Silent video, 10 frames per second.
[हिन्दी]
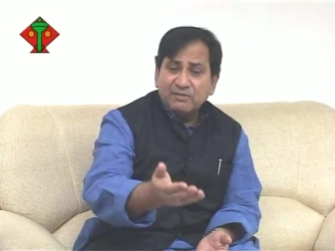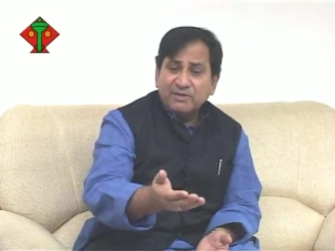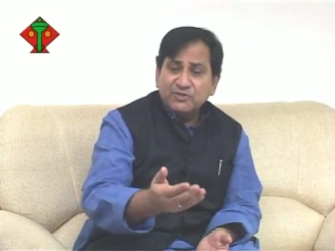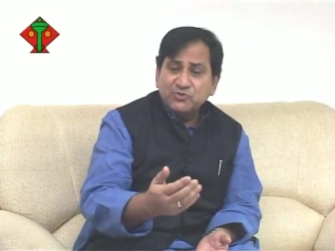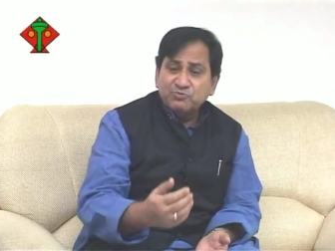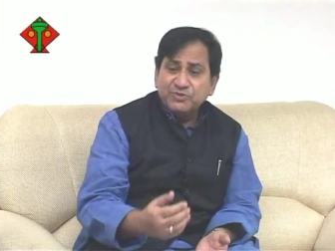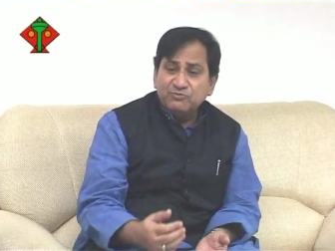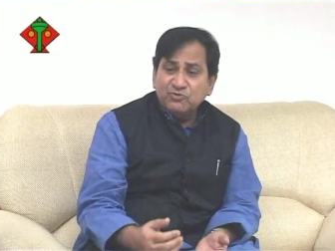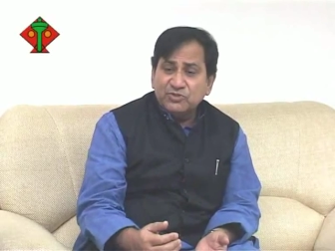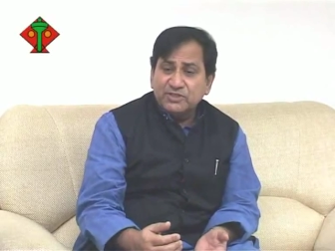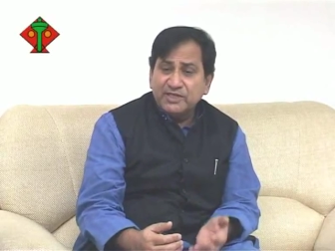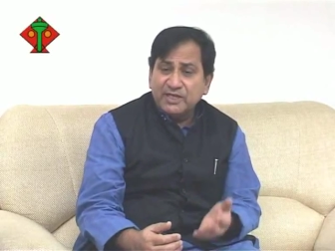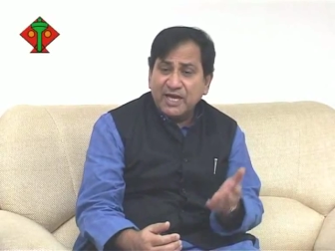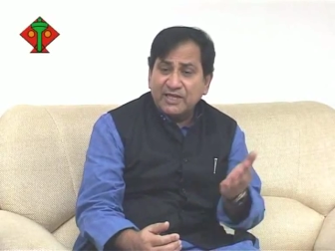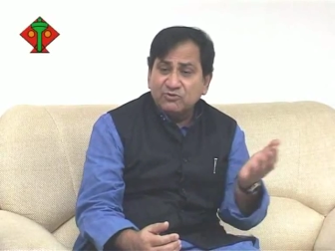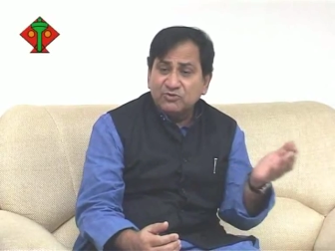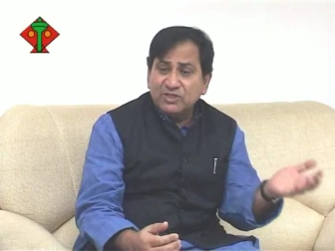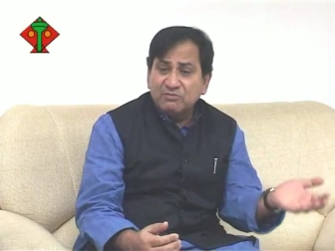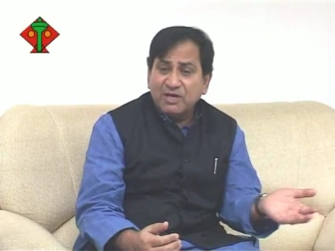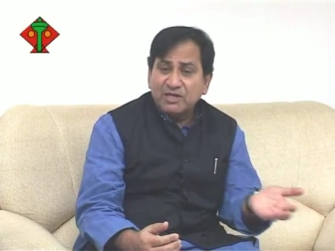हमारे सुप्रीम कोर्ट ने हाई
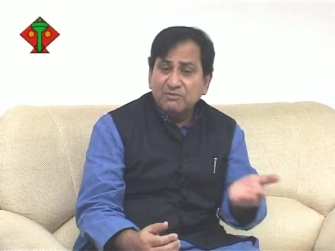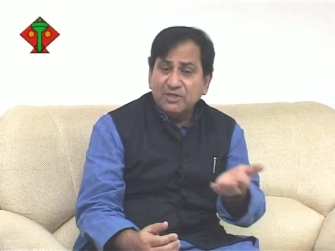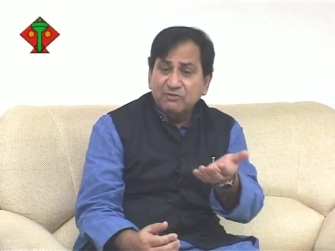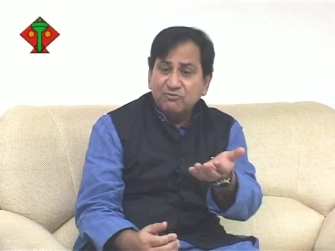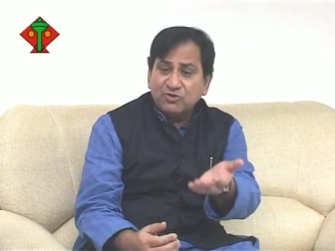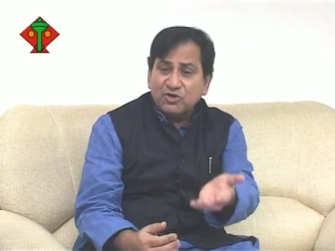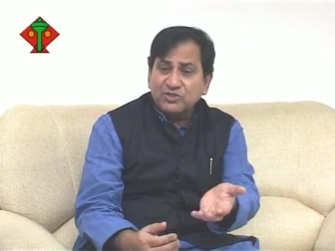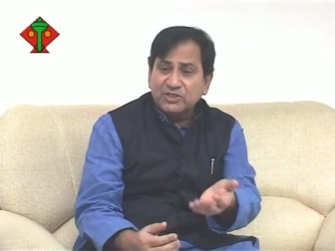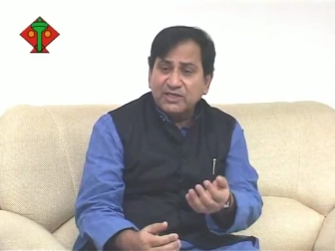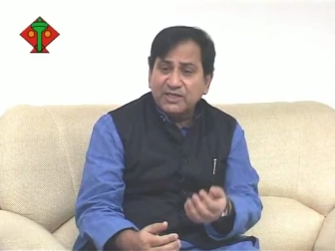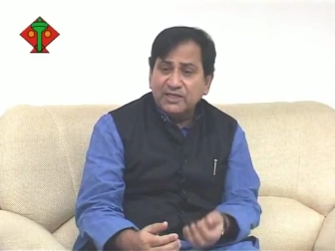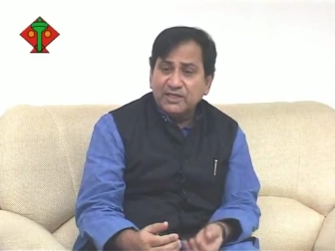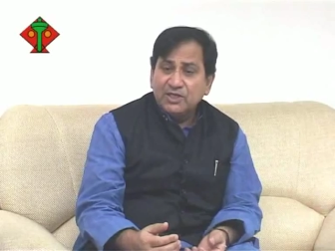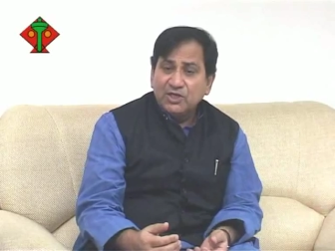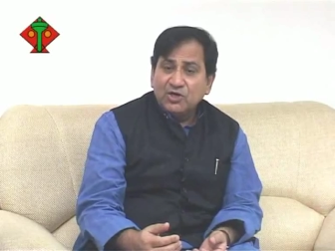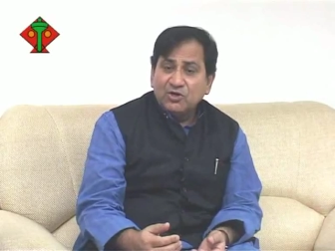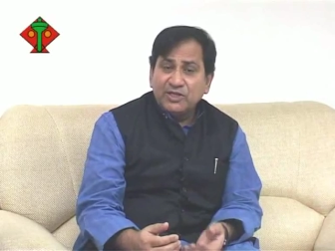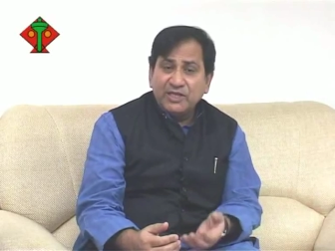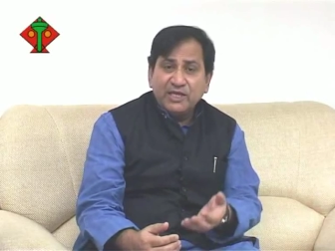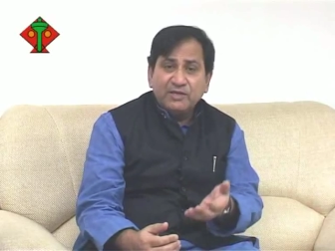कोर्ट के बारे में कि वो रॉटन है
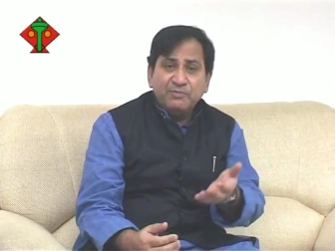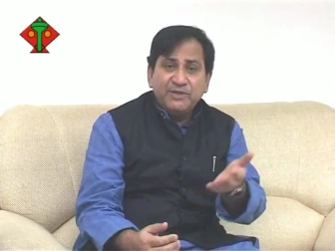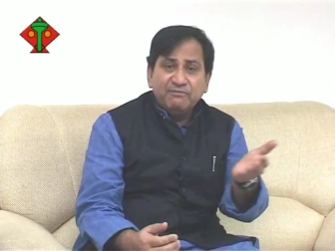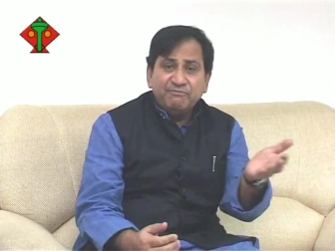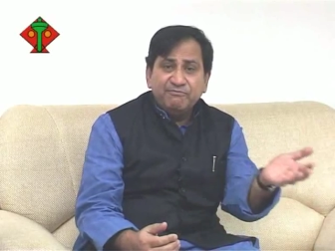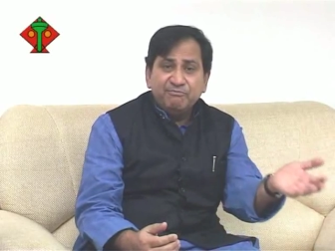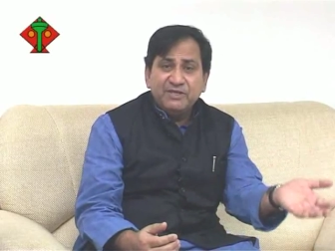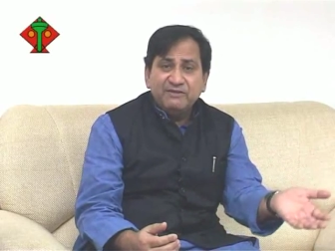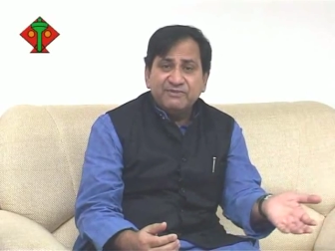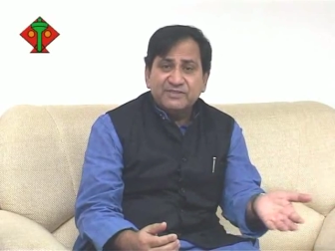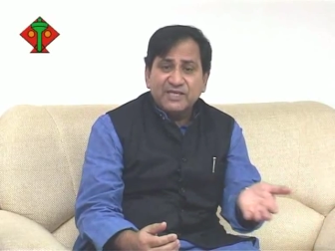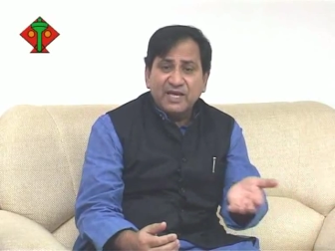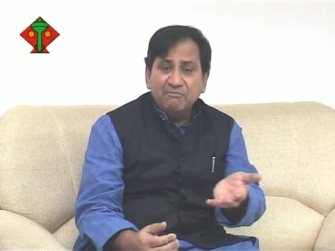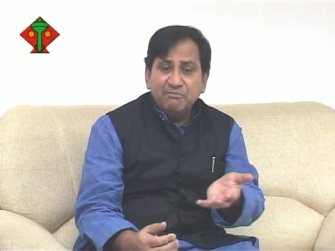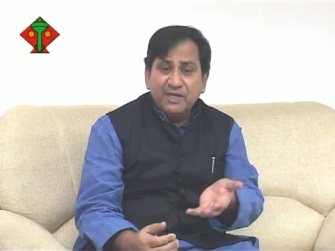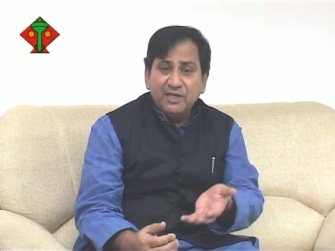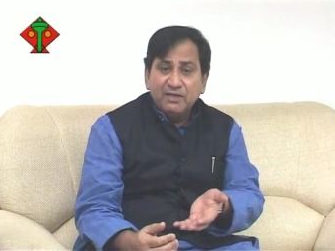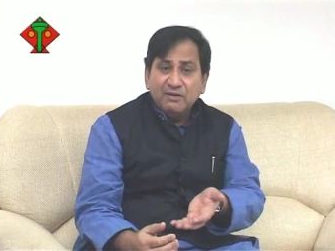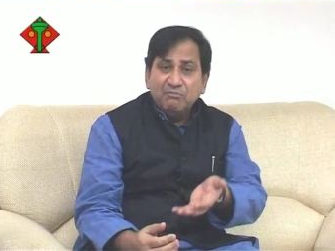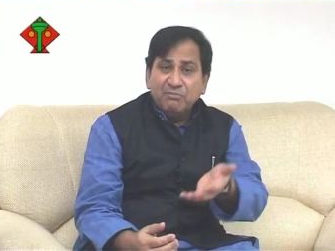और एक पीए पीएफ स्कैम
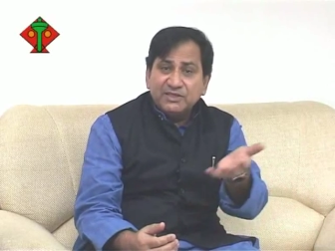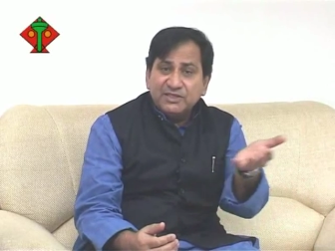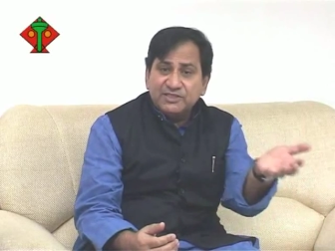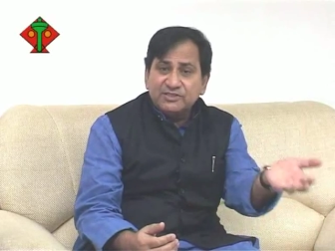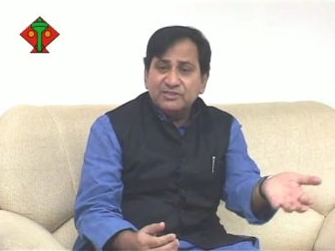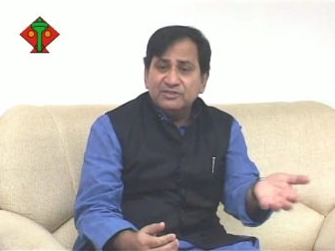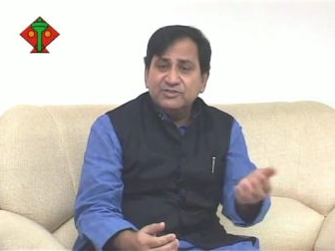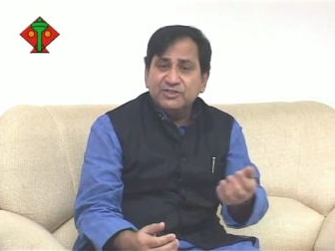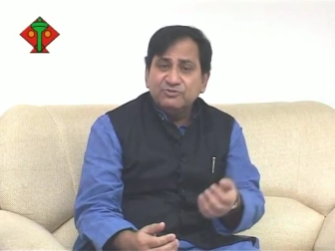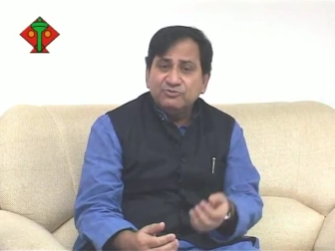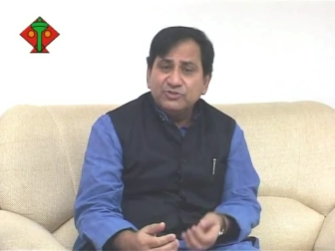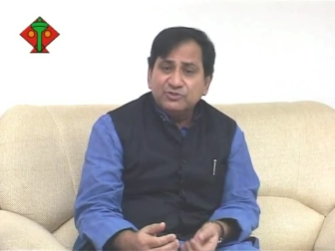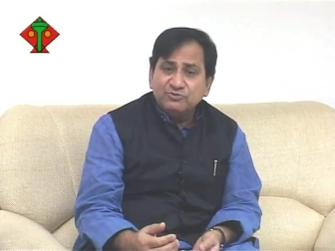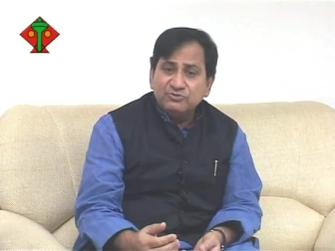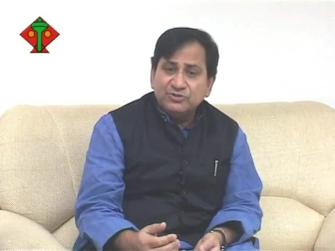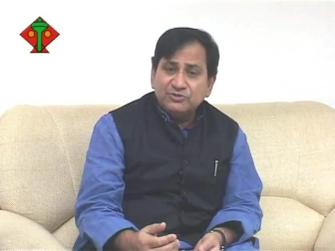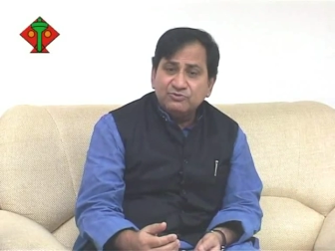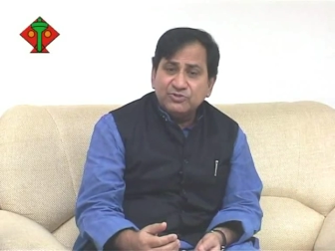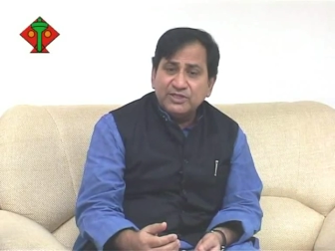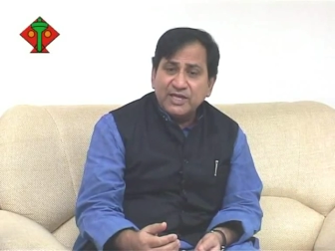में 32 जजों जजों
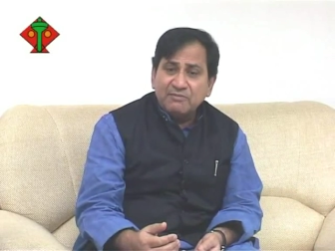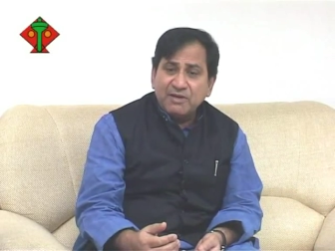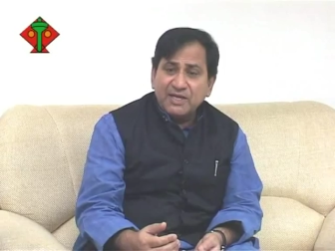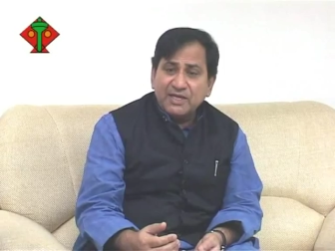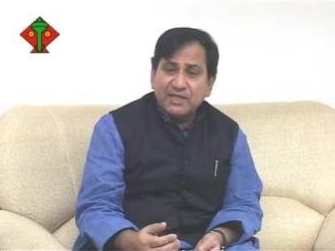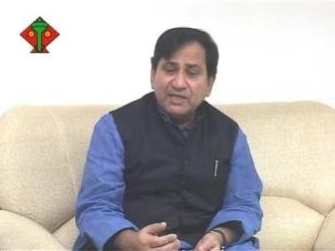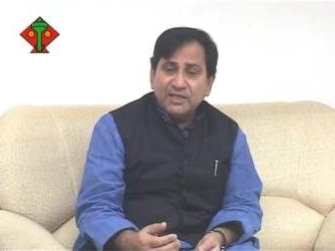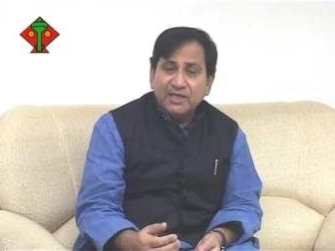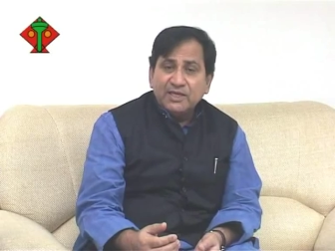जजों के नाम आ गए